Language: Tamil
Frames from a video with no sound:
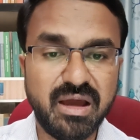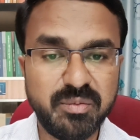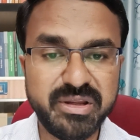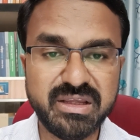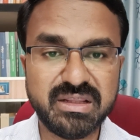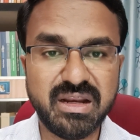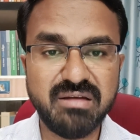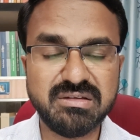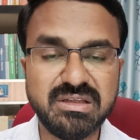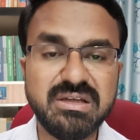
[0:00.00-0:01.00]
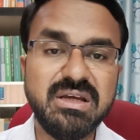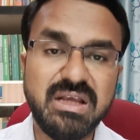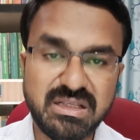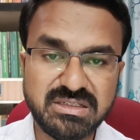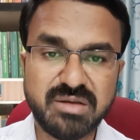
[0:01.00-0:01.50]
அப்படிங்கிறதையெல்லாம் வந்து
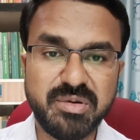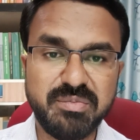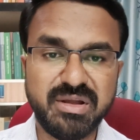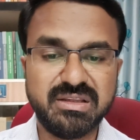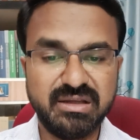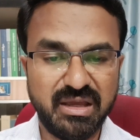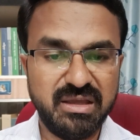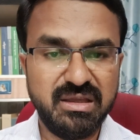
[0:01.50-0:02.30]
செக் பண்ணி பார்த்துக்கங்க